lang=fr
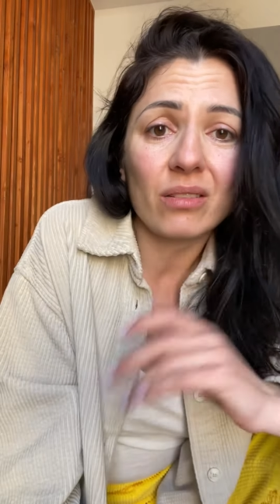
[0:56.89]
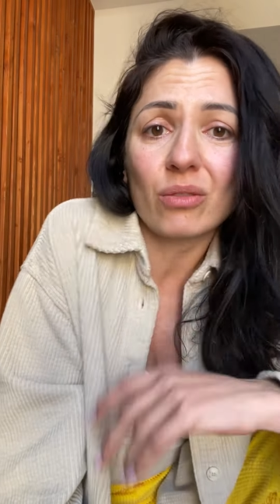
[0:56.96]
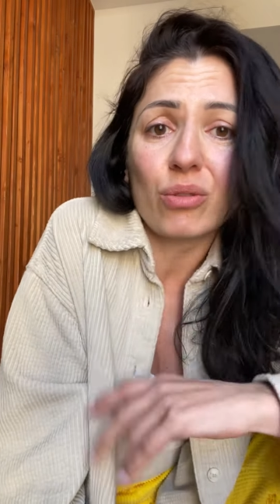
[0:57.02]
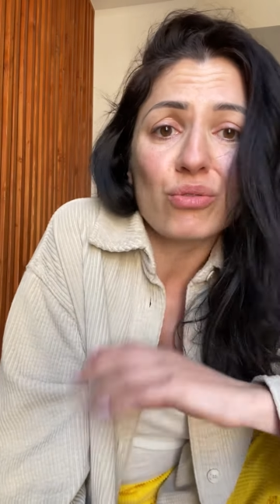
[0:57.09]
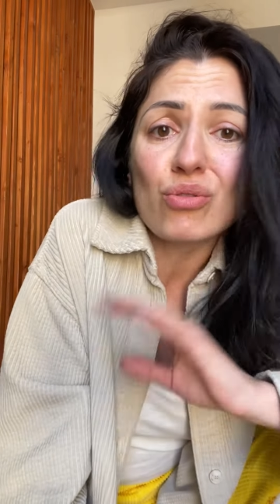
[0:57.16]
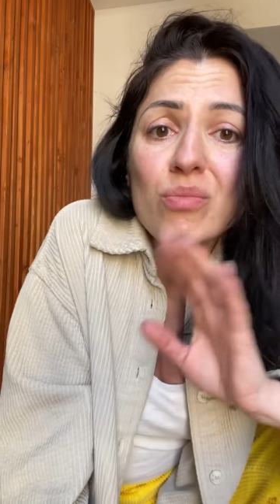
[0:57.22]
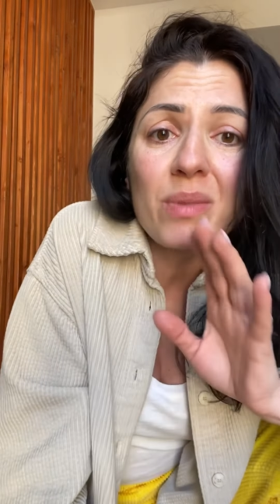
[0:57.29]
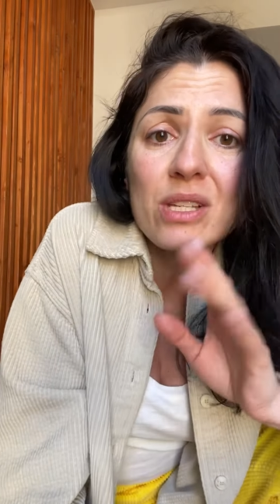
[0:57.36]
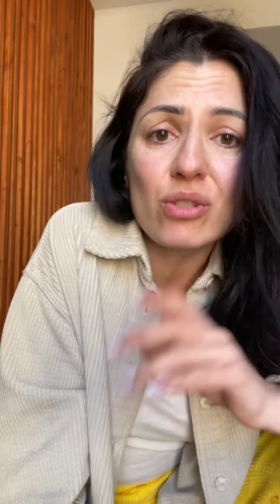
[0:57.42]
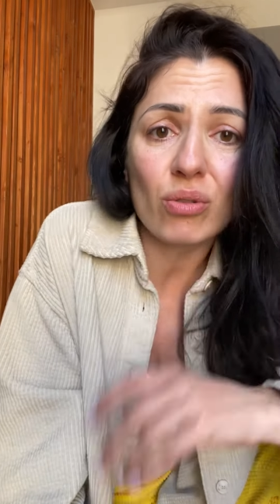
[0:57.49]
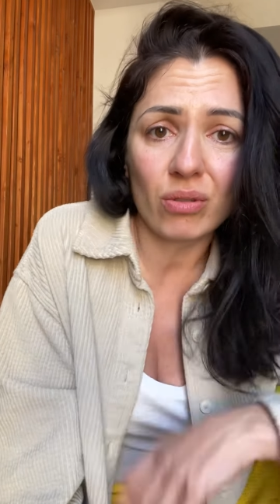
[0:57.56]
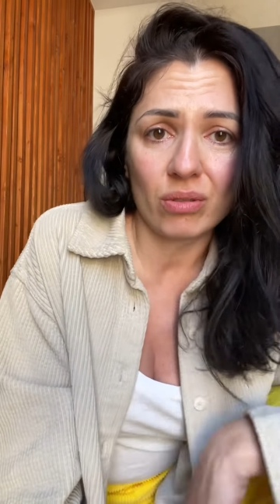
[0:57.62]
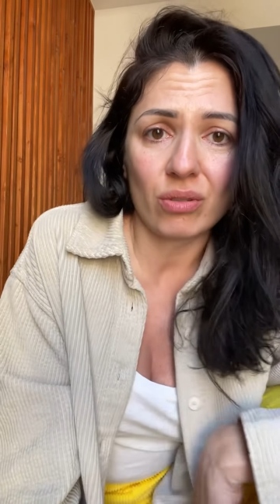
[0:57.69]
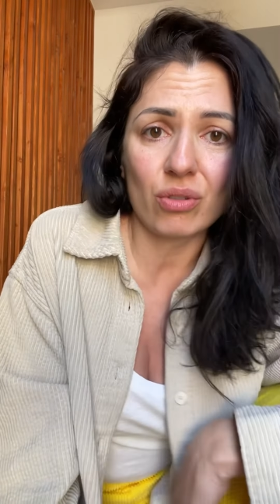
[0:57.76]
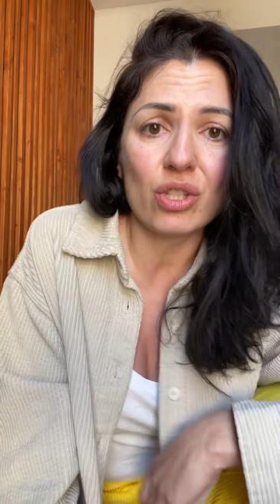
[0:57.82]
dans une maison
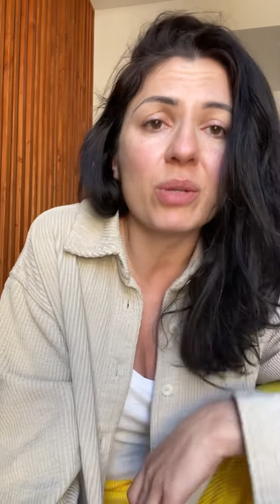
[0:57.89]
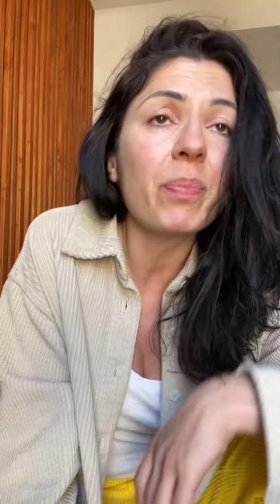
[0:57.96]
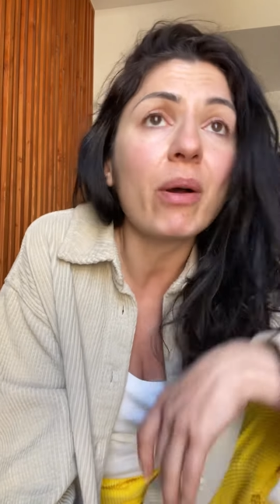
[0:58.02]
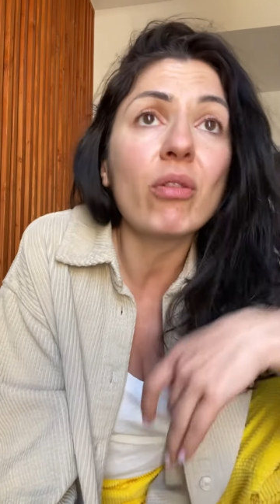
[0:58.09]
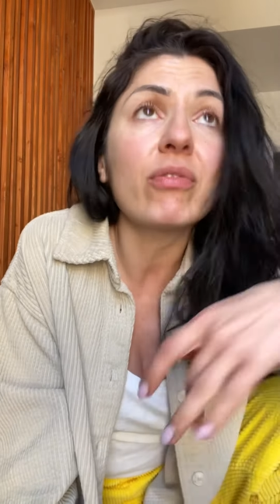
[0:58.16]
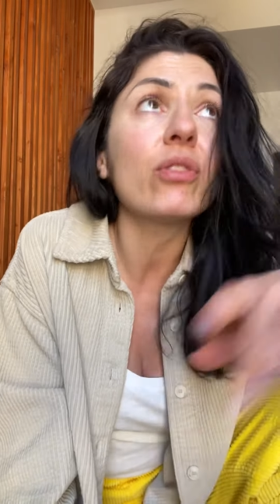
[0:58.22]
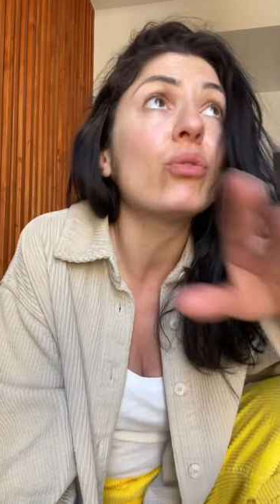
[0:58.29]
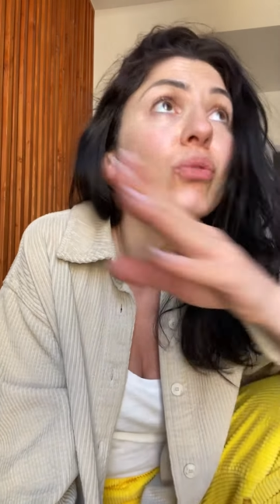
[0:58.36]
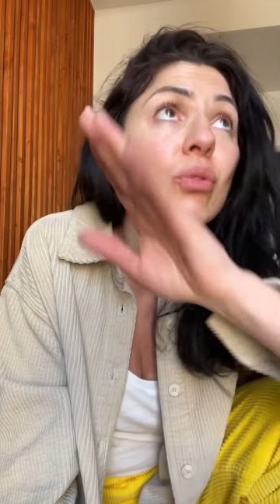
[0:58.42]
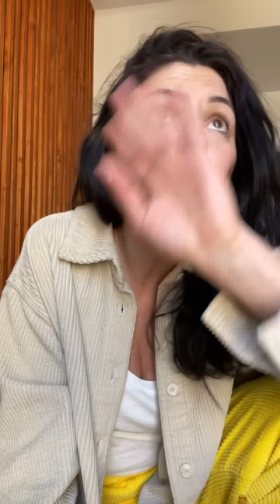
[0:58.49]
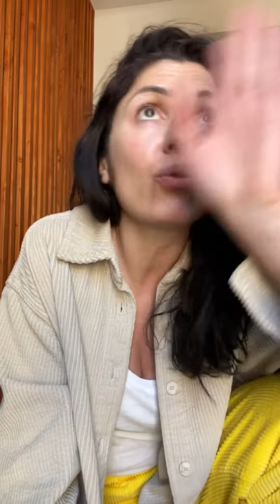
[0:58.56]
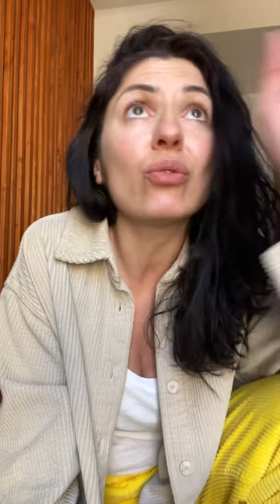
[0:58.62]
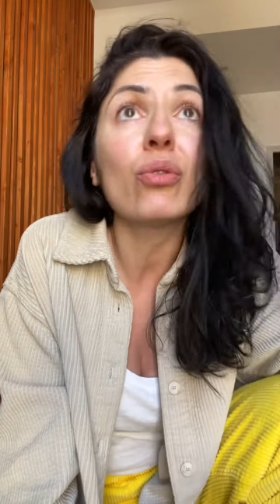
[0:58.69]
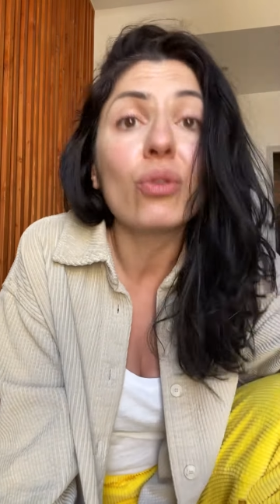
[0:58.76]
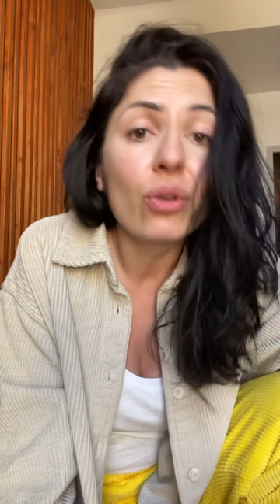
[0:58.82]
que j'ai pas envie
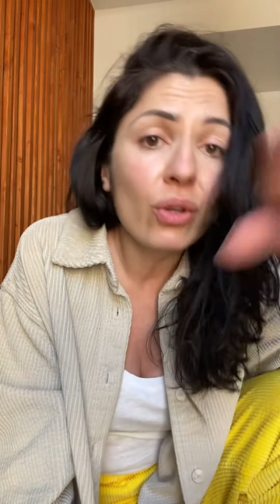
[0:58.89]
de,